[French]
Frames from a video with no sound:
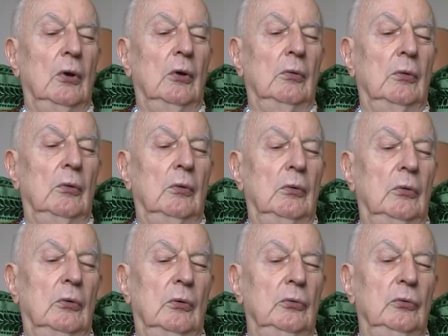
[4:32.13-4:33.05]

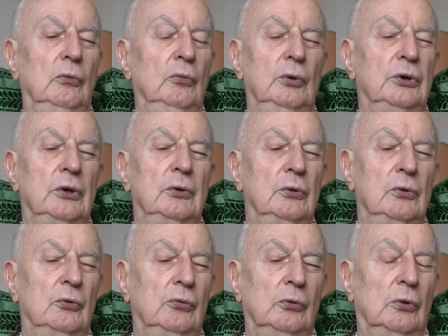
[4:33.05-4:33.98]
euh, une huitaine
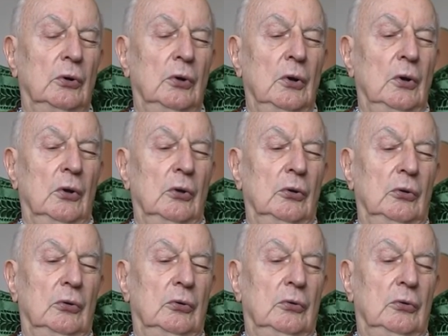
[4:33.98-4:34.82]
de jours, euh,